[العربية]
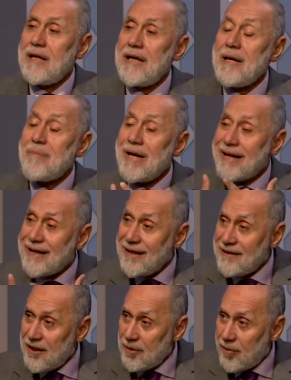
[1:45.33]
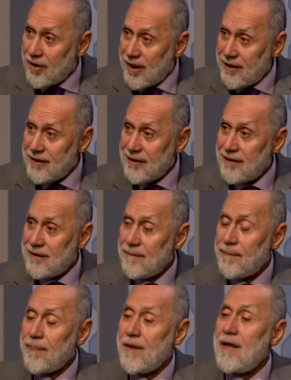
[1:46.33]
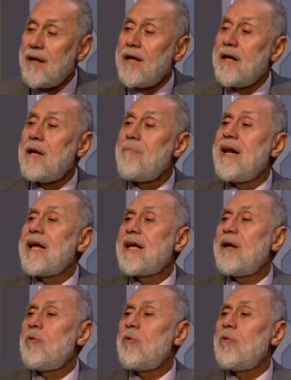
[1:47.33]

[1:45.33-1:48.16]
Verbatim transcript: الملكات دي عبارة عن إيه الملكة